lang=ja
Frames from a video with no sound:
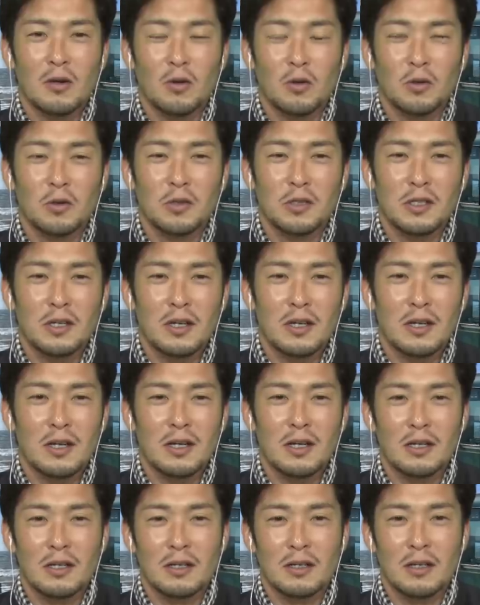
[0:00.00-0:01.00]
今年か
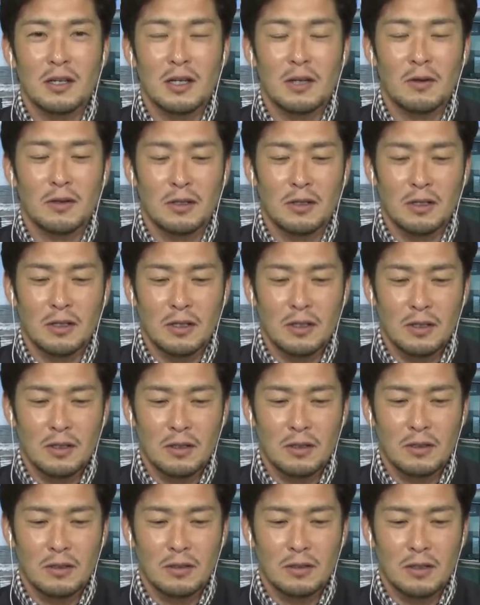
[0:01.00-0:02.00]
ら変わった
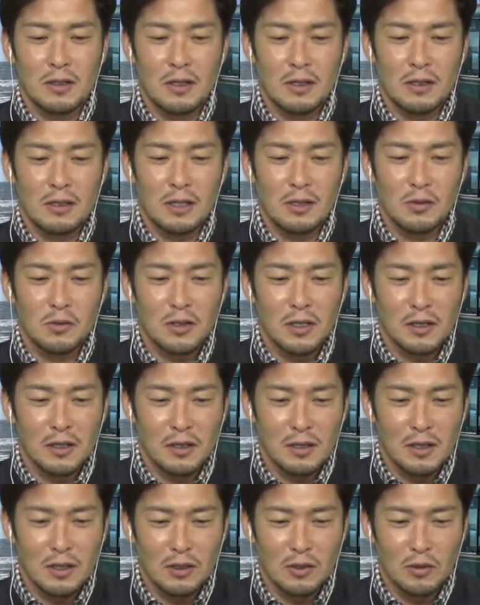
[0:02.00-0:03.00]
片野
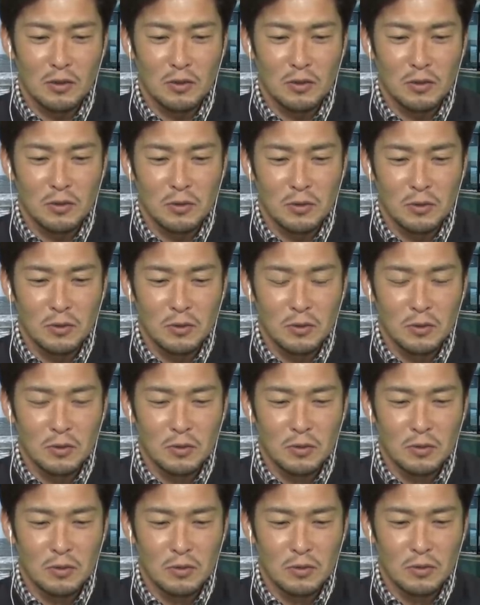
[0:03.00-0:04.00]
坂監
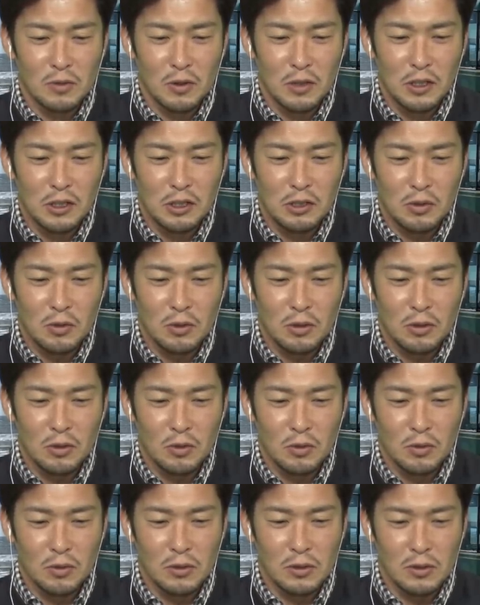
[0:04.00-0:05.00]
督の印象って
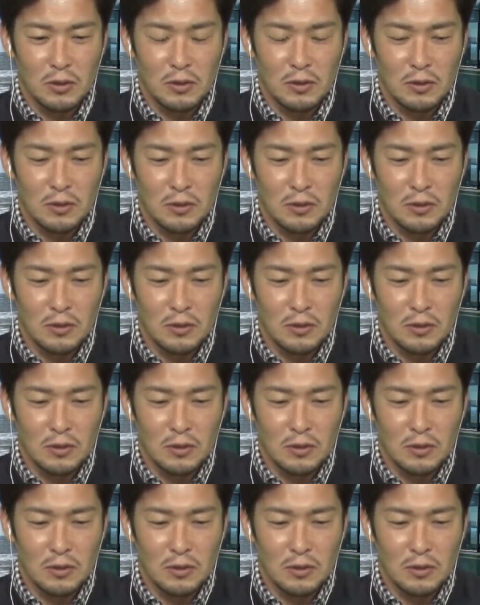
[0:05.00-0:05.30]
どうですか、は